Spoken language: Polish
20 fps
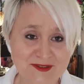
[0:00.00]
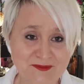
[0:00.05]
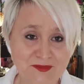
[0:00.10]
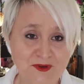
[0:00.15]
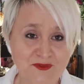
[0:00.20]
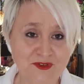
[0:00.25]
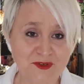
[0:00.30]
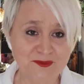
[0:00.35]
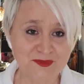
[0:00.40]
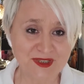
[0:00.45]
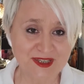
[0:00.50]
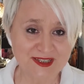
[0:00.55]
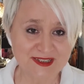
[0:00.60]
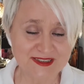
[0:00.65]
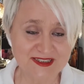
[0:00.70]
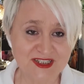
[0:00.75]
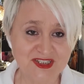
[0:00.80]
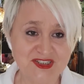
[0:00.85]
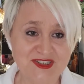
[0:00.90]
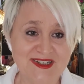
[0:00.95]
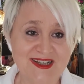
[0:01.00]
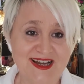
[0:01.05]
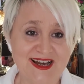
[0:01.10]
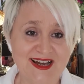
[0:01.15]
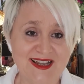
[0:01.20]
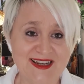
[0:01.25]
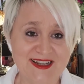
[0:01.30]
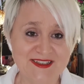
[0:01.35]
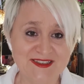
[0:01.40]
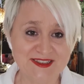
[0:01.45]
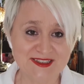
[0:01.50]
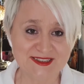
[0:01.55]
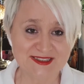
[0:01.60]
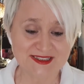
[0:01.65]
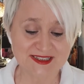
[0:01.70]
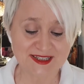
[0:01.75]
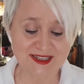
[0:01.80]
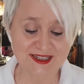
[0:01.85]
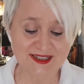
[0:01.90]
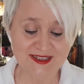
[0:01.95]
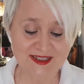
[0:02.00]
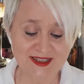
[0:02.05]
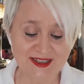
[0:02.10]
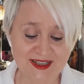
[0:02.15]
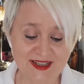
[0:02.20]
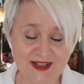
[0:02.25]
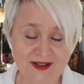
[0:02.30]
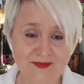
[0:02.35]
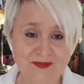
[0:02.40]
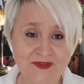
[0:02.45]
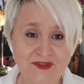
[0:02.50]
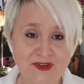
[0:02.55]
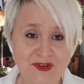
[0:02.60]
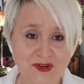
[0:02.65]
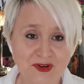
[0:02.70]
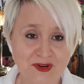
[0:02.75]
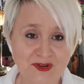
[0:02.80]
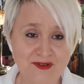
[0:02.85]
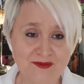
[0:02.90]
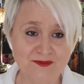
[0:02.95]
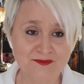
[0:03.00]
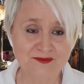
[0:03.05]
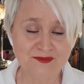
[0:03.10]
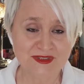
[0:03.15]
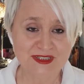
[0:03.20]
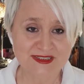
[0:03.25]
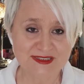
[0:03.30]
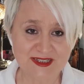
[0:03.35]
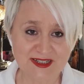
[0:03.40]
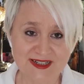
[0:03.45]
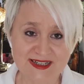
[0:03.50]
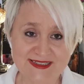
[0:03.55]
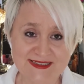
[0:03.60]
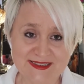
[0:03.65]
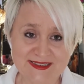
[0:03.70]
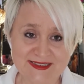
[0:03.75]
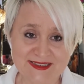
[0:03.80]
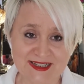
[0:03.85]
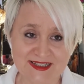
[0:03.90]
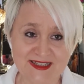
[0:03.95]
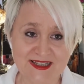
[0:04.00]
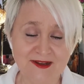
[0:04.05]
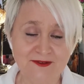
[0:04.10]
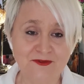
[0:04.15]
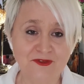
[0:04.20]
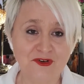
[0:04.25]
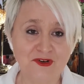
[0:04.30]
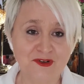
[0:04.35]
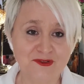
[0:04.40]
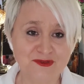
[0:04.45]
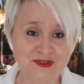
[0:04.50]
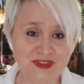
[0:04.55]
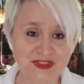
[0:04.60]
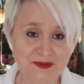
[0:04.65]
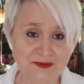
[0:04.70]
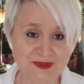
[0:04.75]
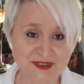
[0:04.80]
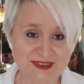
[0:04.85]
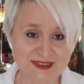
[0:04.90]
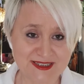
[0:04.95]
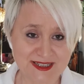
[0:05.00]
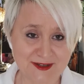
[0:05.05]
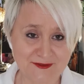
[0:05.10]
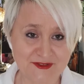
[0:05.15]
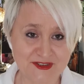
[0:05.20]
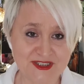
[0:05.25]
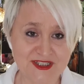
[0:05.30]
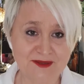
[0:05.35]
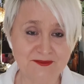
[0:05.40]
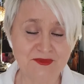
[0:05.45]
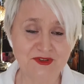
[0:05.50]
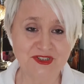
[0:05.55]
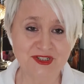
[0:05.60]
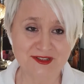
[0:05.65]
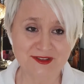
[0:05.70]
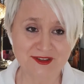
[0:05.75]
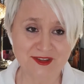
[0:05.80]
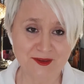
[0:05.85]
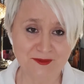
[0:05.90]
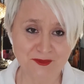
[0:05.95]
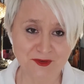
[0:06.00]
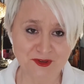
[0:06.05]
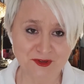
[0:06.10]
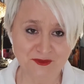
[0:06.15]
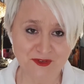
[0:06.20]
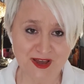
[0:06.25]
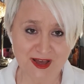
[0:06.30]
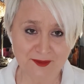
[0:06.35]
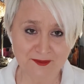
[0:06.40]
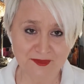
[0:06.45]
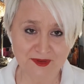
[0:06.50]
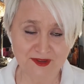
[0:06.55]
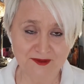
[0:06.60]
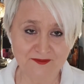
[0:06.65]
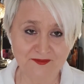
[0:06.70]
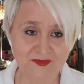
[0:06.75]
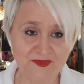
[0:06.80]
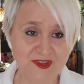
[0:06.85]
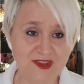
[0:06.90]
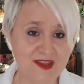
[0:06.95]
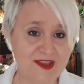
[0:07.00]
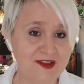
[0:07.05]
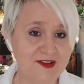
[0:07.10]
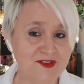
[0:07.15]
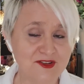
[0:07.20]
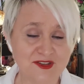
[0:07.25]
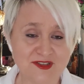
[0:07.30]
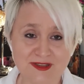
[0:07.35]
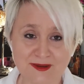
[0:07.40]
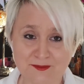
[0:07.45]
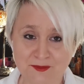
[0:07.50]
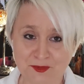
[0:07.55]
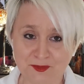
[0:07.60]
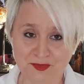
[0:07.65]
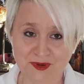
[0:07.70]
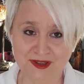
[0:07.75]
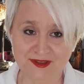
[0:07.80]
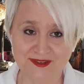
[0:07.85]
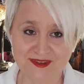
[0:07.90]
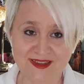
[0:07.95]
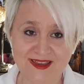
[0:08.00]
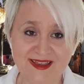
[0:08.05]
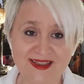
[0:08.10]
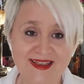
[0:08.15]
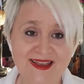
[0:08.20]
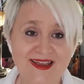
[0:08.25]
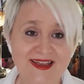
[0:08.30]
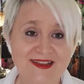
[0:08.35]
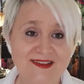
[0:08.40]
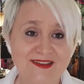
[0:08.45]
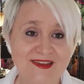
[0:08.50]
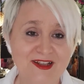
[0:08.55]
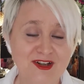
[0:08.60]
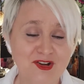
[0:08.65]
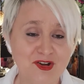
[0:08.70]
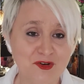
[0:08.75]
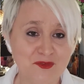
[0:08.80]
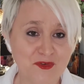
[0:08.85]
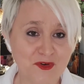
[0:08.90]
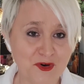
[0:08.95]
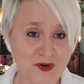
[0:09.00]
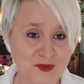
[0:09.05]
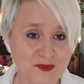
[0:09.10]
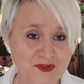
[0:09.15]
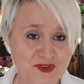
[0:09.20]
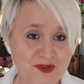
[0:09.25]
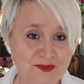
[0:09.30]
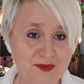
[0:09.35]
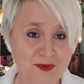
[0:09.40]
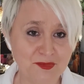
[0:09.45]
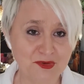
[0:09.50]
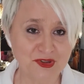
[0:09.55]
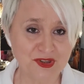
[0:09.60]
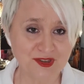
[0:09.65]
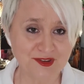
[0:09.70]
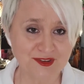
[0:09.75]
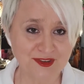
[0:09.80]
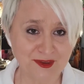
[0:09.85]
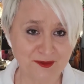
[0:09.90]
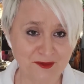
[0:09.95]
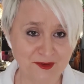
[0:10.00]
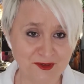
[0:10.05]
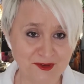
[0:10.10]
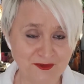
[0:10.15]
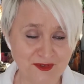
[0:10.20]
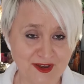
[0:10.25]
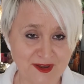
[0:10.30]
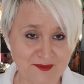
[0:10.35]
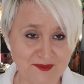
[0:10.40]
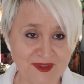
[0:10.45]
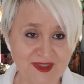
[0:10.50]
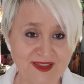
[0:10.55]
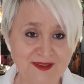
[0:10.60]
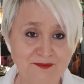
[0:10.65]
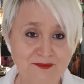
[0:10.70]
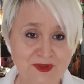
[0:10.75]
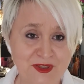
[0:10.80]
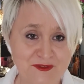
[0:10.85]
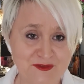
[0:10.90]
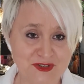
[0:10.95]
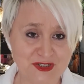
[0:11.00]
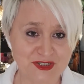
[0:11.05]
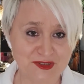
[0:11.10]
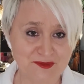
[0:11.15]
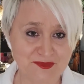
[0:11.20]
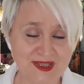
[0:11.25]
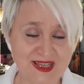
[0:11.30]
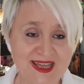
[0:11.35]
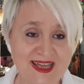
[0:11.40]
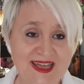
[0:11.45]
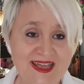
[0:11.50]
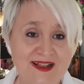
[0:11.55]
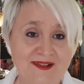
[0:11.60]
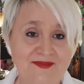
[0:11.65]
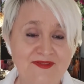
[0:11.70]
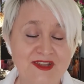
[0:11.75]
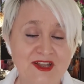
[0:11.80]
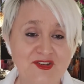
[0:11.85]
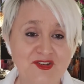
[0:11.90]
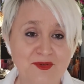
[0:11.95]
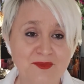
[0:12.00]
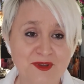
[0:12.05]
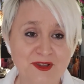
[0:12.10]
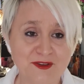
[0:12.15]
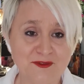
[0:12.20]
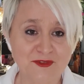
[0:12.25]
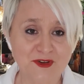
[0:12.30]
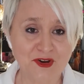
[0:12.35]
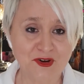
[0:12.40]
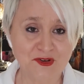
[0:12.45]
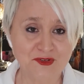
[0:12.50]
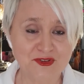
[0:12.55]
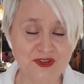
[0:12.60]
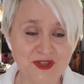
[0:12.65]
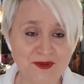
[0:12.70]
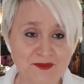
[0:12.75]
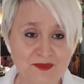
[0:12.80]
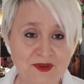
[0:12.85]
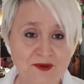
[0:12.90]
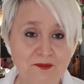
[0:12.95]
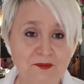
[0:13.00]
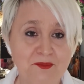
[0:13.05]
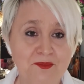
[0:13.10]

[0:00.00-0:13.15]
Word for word: typowo miejskiej, czyli ala niskiej, to jest taka zasada. Wchodzimy zawsze przednimi drzwiami. Nie gdzie tam popadnie, tylko wchodzimy przednimi drzwiami, pierwszymi, natomiast wychodzimy